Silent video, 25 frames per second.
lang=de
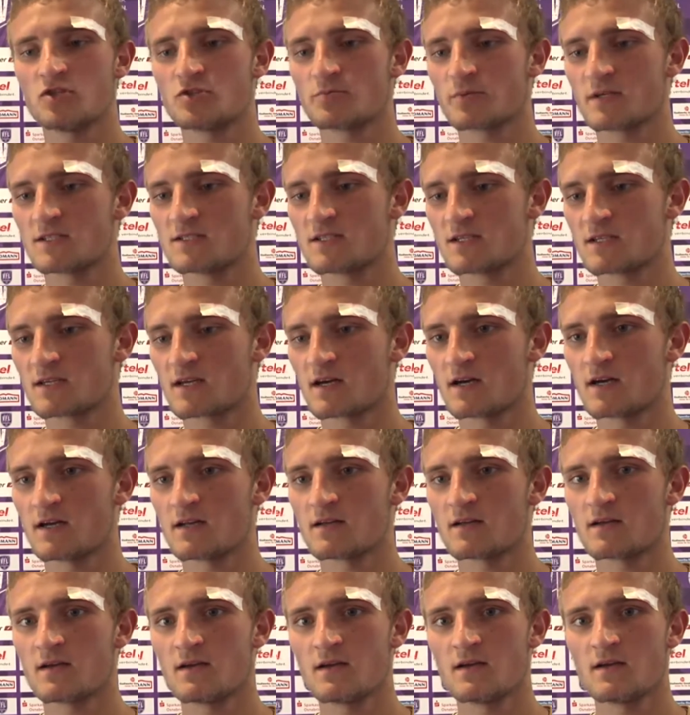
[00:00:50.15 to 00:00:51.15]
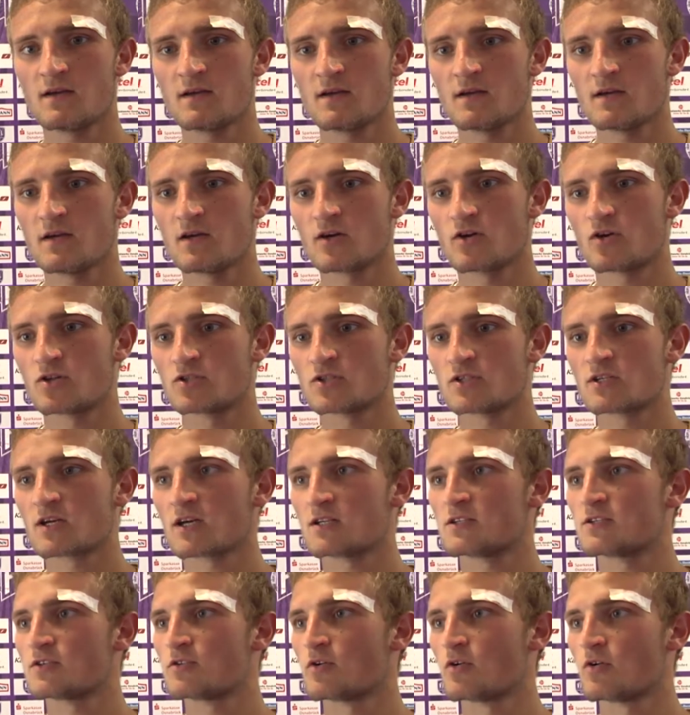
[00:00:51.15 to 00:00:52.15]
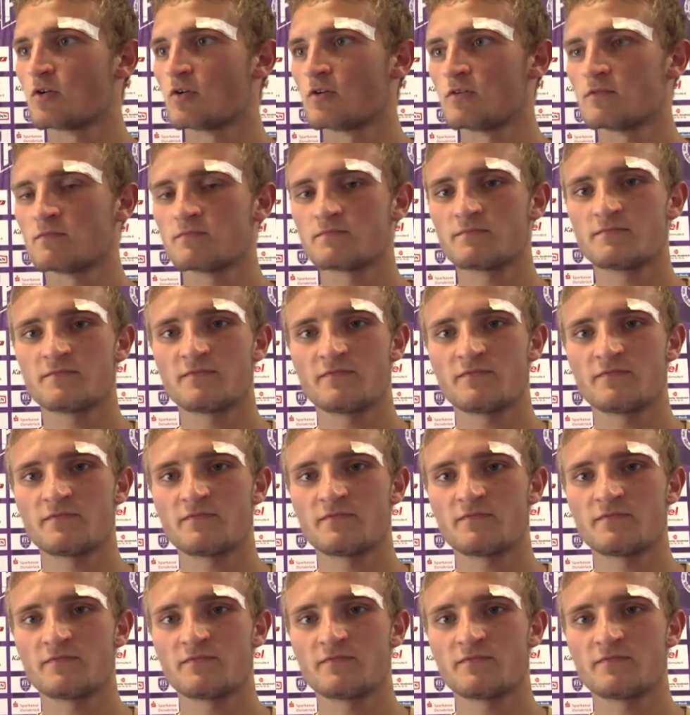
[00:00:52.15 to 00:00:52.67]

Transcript: die Spritzigkeit, Konzentration.